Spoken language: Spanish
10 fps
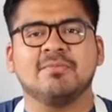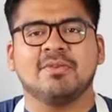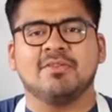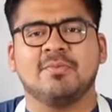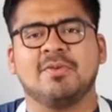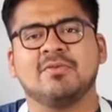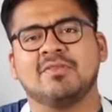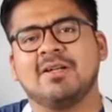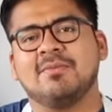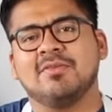pero nos
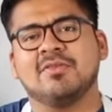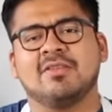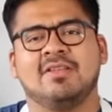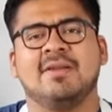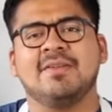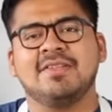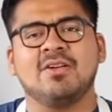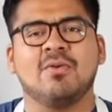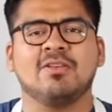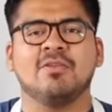preguntamos de vez en
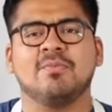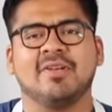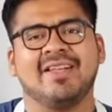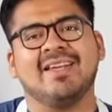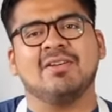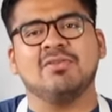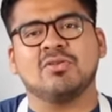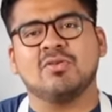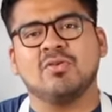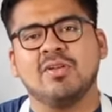cuando por qué es que
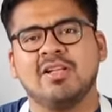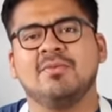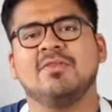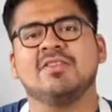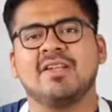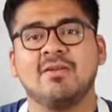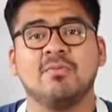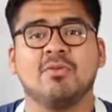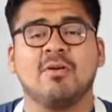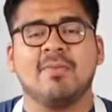nuestro jugo de limón sabe un
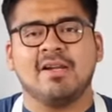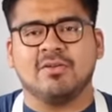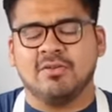poco amargo.